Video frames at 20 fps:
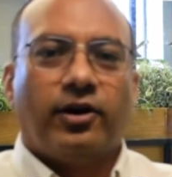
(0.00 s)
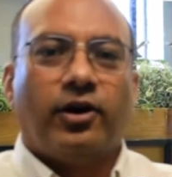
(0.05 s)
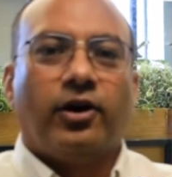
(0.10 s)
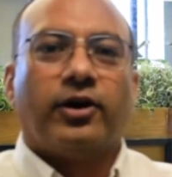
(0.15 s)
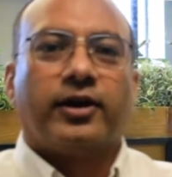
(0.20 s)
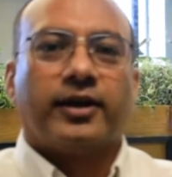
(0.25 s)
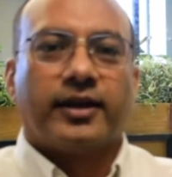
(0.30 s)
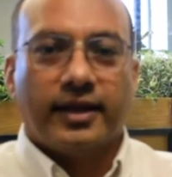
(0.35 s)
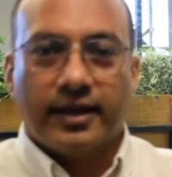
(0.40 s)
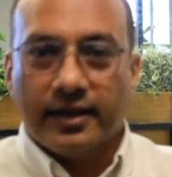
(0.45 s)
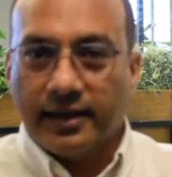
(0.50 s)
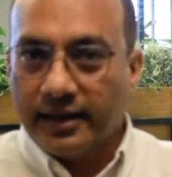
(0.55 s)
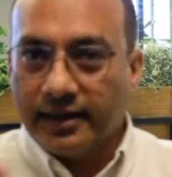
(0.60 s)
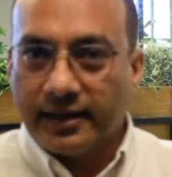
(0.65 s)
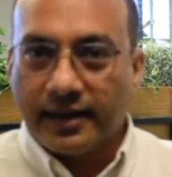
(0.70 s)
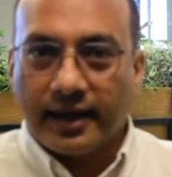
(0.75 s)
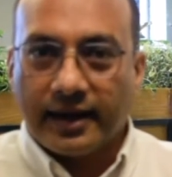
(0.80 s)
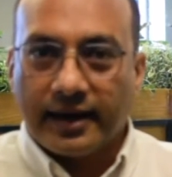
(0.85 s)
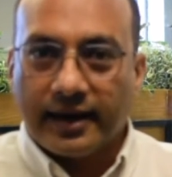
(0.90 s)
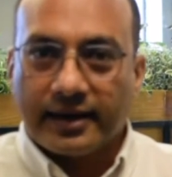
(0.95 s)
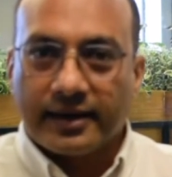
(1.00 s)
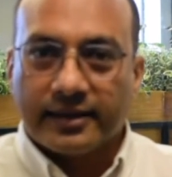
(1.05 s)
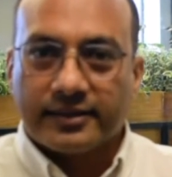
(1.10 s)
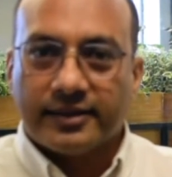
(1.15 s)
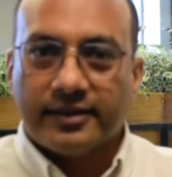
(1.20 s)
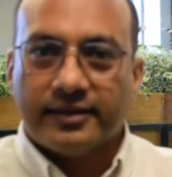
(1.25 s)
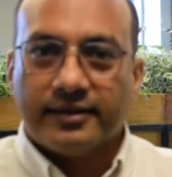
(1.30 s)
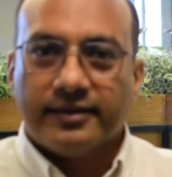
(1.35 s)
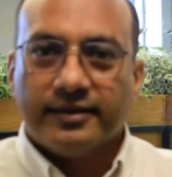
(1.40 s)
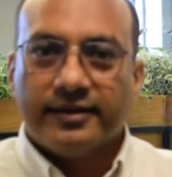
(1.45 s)
और ये नहीं कह रहा
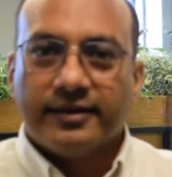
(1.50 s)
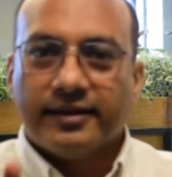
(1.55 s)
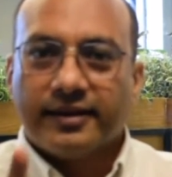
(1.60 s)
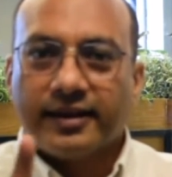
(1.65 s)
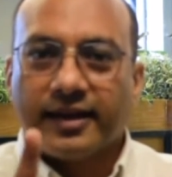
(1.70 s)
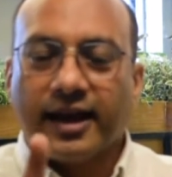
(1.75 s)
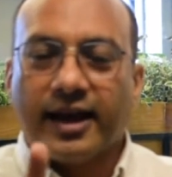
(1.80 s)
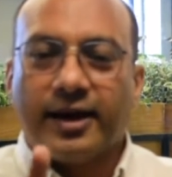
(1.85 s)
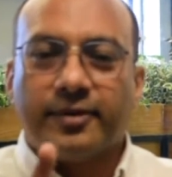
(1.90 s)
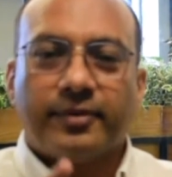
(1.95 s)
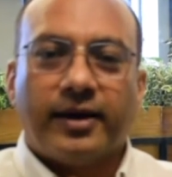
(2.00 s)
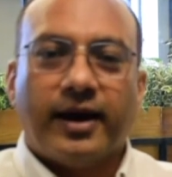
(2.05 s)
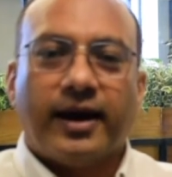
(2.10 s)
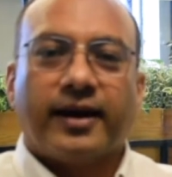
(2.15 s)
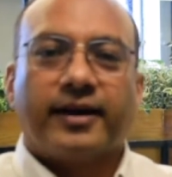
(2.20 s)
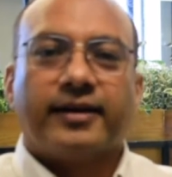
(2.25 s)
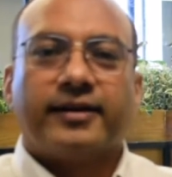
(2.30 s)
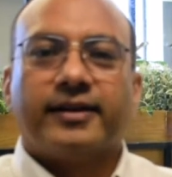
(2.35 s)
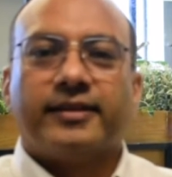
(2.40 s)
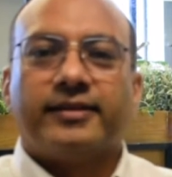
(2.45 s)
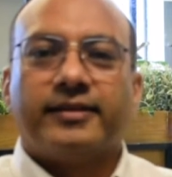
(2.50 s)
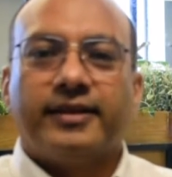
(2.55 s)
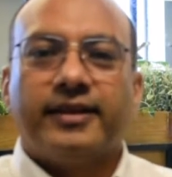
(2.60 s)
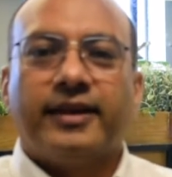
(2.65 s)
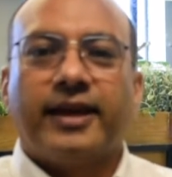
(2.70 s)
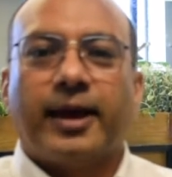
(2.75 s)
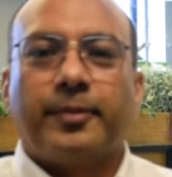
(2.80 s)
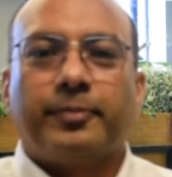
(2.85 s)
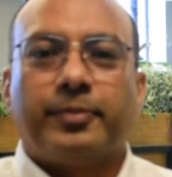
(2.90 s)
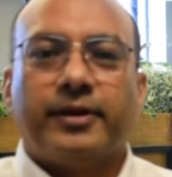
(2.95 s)
कतन कि आप आखिरत
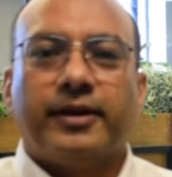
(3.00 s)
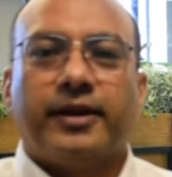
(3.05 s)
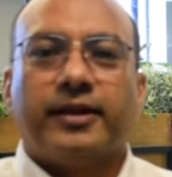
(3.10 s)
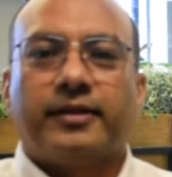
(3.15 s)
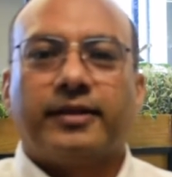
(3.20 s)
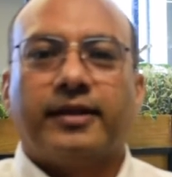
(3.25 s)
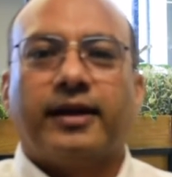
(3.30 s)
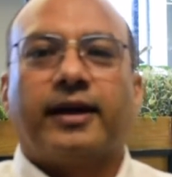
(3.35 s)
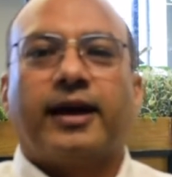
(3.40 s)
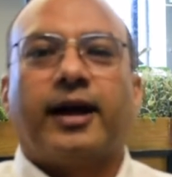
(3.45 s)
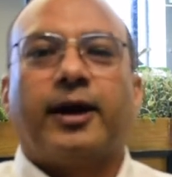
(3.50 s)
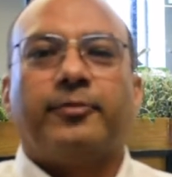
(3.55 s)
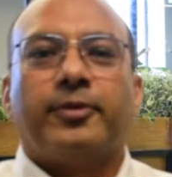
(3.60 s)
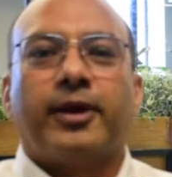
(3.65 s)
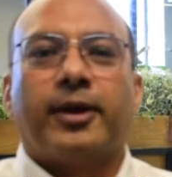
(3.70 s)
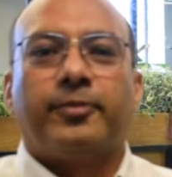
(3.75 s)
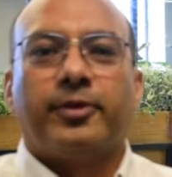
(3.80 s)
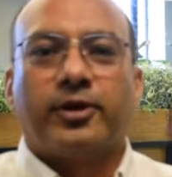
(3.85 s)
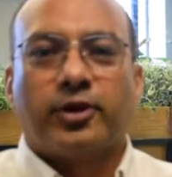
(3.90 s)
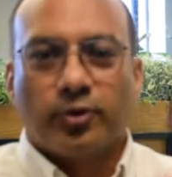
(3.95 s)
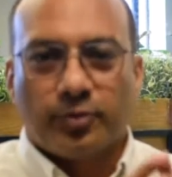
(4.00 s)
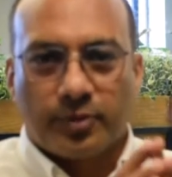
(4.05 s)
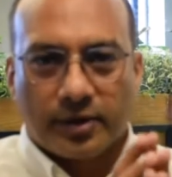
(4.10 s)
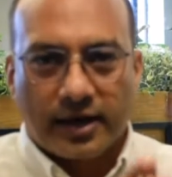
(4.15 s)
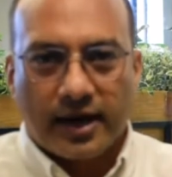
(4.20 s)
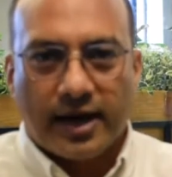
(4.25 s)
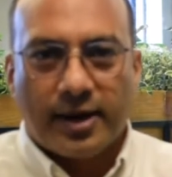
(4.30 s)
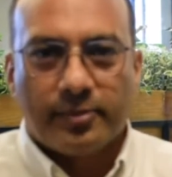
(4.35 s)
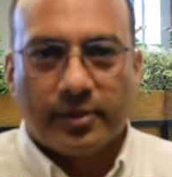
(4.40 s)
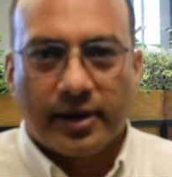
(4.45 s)
की हैप्पीनेस या कामयाबी के ऊपर
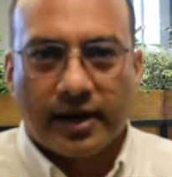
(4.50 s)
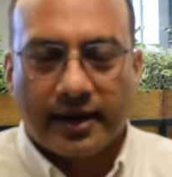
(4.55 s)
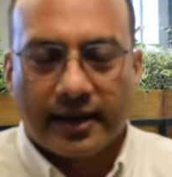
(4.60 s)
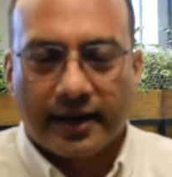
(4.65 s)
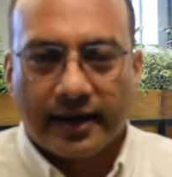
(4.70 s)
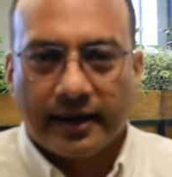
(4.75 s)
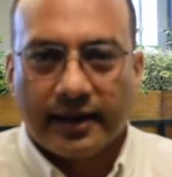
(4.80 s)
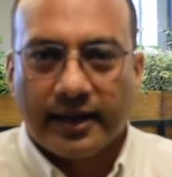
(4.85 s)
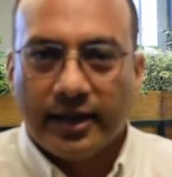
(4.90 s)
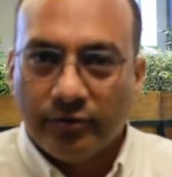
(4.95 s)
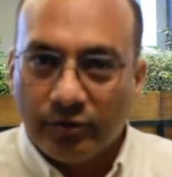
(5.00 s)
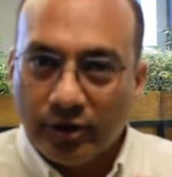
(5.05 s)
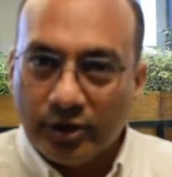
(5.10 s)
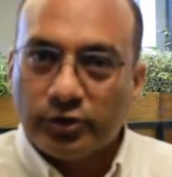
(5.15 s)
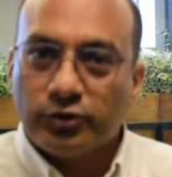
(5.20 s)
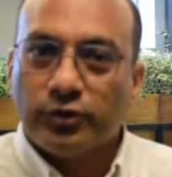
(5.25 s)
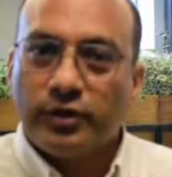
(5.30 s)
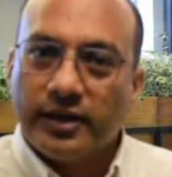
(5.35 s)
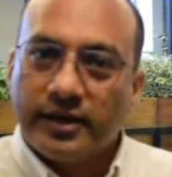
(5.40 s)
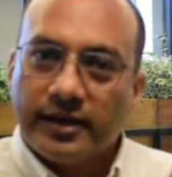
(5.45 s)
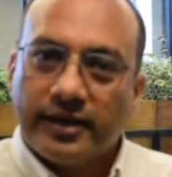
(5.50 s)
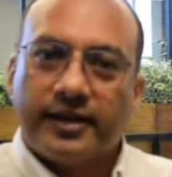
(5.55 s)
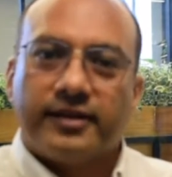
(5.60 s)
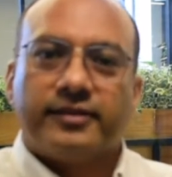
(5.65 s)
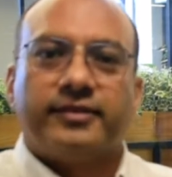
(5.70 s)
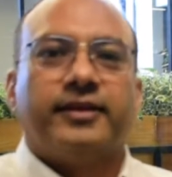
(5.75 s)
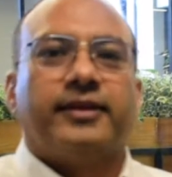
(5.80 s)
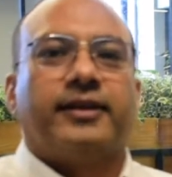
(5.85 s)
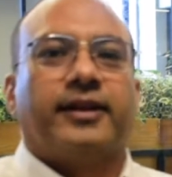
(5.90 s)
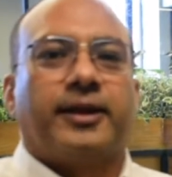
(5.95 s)
काम ना करें इवेंचुअली
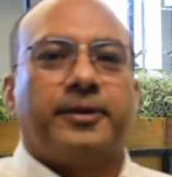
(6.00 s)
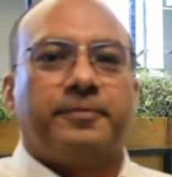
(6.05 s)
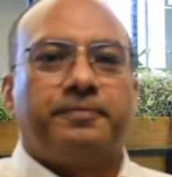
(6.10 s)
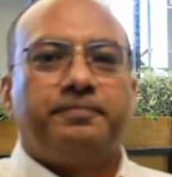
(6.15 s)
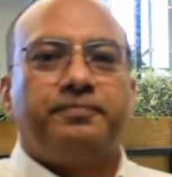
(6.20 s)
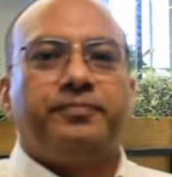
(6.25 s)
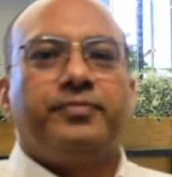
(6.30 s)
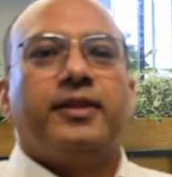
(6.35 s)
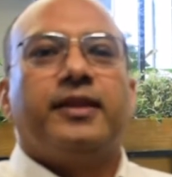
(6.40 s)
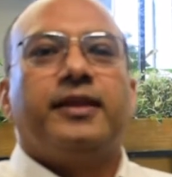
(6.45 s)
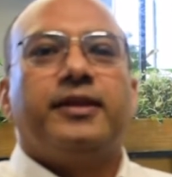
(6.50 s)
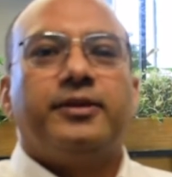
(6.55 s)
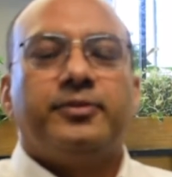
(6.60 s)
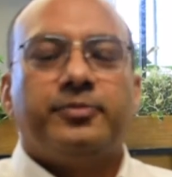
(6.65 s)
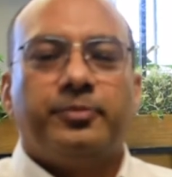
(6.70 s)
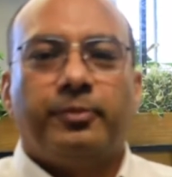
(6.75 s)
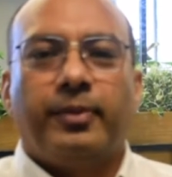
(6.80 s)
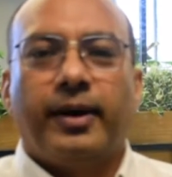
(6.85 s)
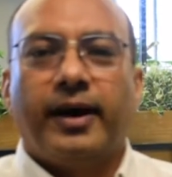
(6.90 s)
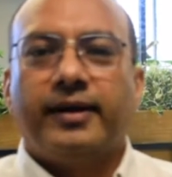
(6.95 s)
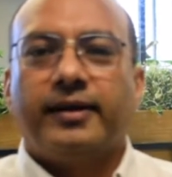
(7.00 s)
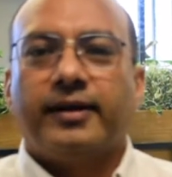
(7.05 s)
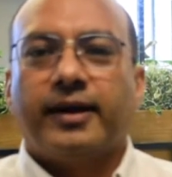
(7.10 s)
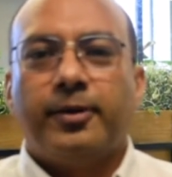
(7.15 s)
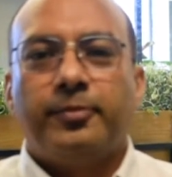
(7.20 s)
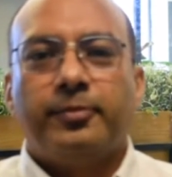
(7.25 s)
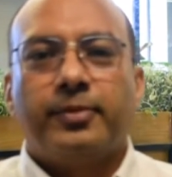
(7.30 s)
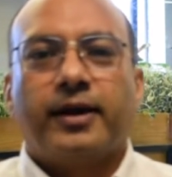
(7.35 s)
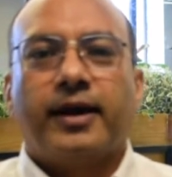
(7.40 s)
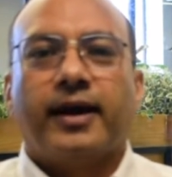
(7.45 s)
करते रहें बट
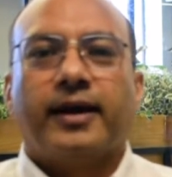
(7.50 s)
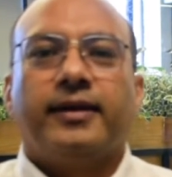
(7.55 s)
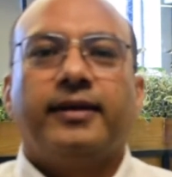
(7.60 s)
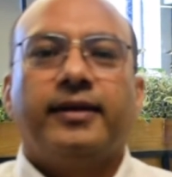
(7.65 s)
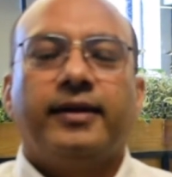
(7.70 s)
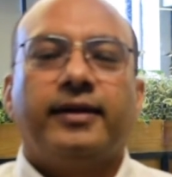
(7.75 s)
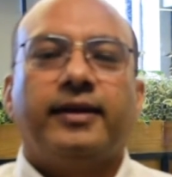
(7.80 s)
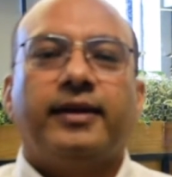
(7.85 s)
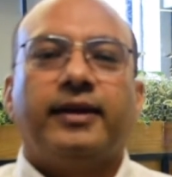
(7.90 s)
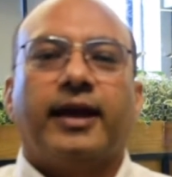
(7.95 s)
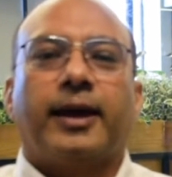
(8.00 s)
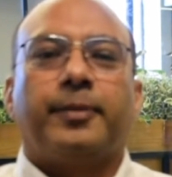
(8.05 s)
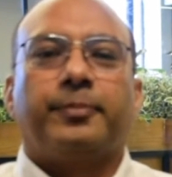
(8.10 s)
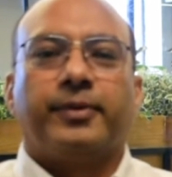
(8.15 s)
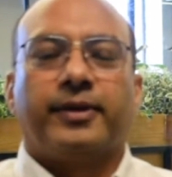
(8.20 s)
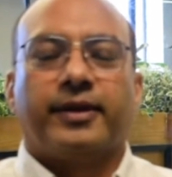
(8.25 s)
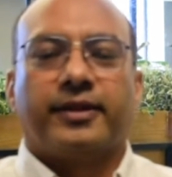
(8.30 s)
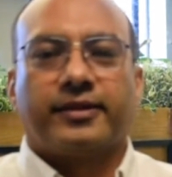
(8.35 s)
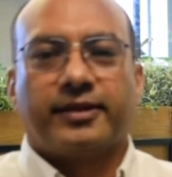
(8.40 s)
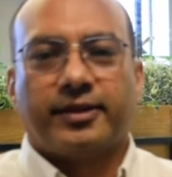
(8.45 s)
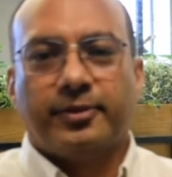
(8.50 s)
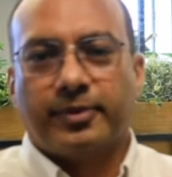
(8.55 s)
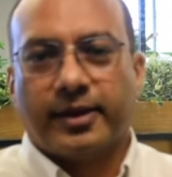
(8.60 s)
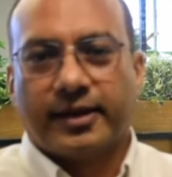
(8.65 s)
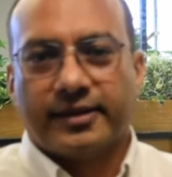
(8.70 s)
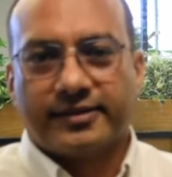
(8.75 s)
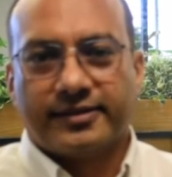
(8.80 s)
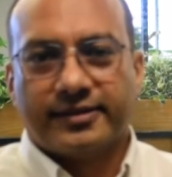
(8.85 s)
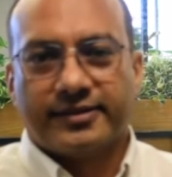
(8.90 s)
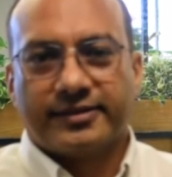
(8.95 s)
हम करियर की हैप्पीनेस की
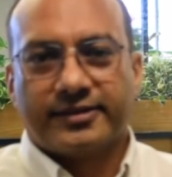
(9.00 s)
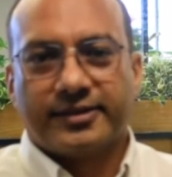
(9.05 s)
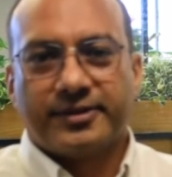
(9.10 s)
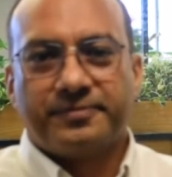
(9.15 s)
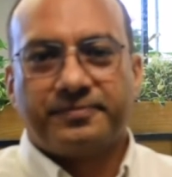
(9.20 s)
बात करते हैं